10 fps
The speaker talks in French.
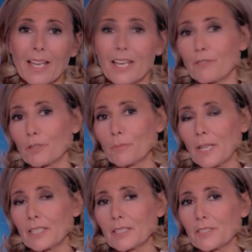Et avant de
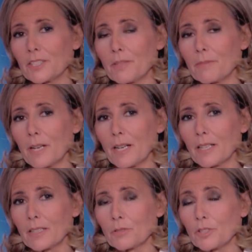parler
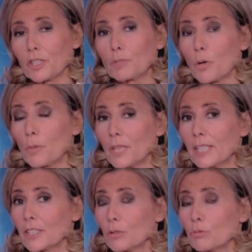cinéma, une idée de
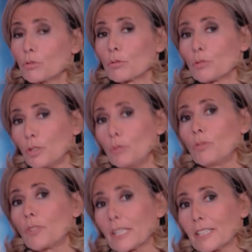promenade qui touche aussi
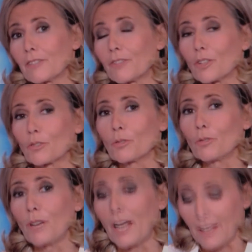d'une certaine façon
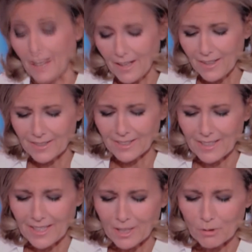à l'art
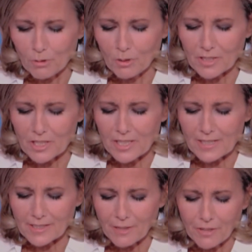et à la culture. Il s'agit
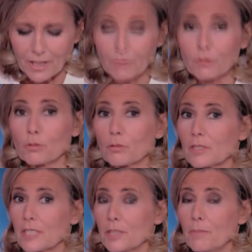d'un safari photo.
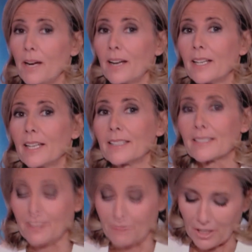Il ne s'agit pas
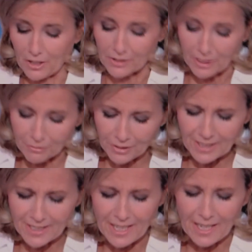d'un safari en
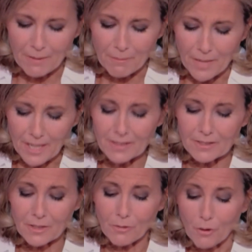Afrique, mais
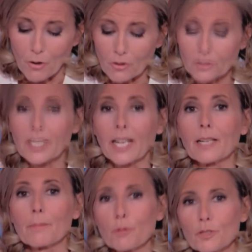en France, car
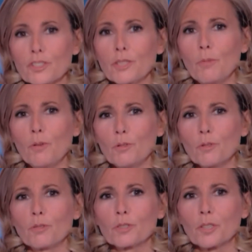il est possible
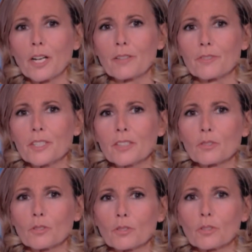de photographier
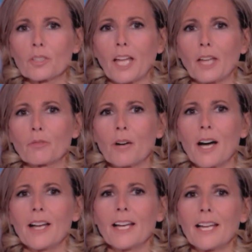sur notre
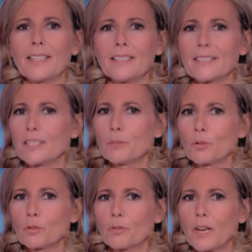territoire des
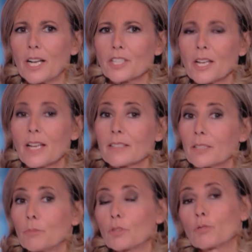animaux sauvages.
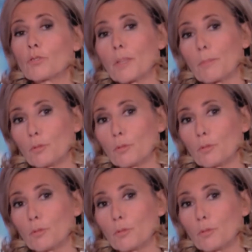Ça demande juste un peu